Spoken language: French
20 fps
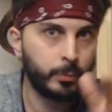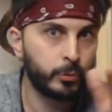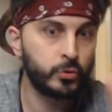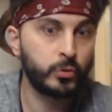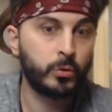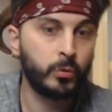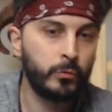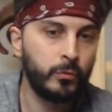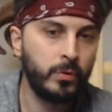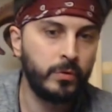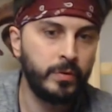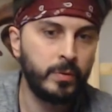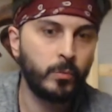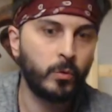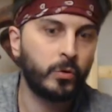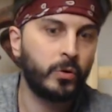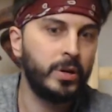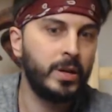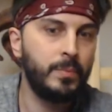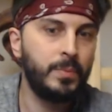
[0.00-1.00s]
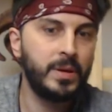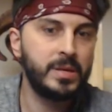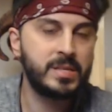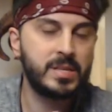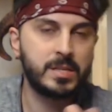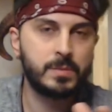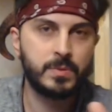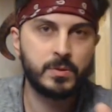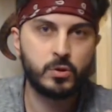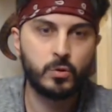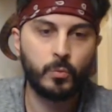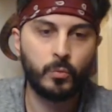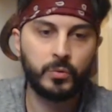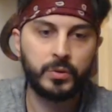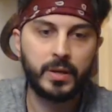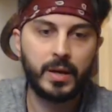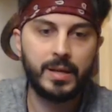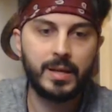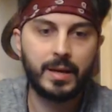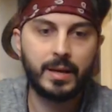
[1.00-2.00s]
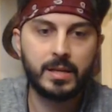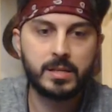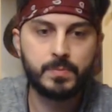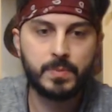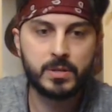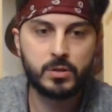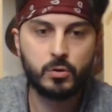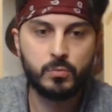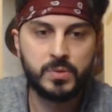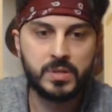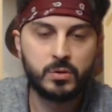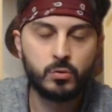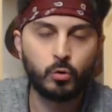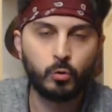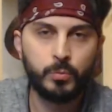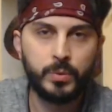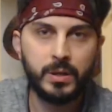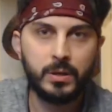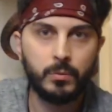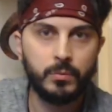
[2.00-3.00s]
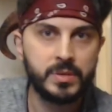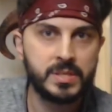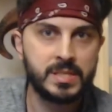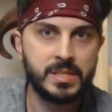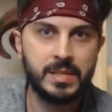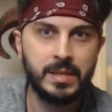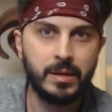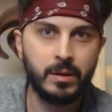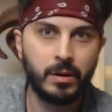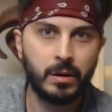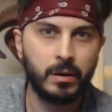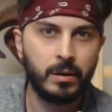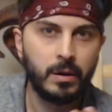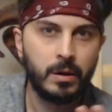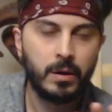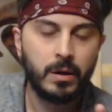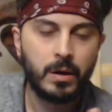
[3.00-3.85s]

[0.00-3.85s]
pour ceux qui ont vu le film, on reconnaît bien cette espèce de montagne avec l'espèce de petit tourbillon ici euh,